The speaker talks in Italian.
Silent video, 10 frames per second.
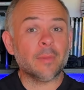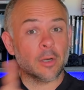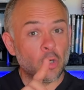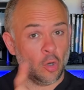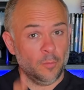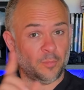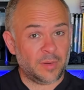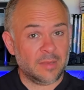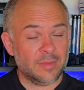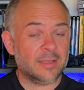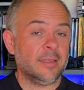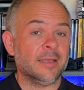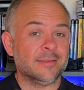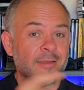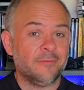ma non prima degli
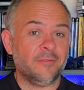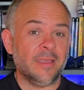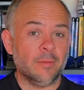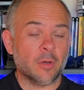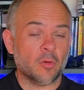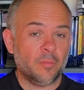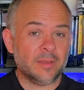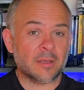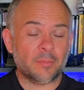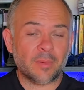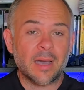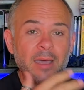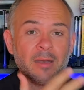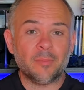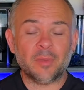altri film con Peter
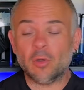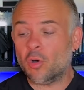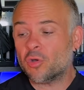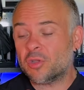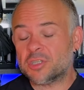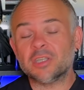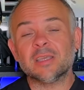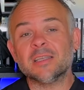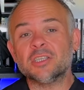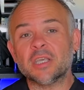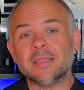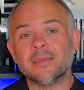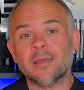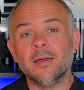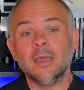Pan, Pinocchio, eccetera,
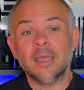eccetera,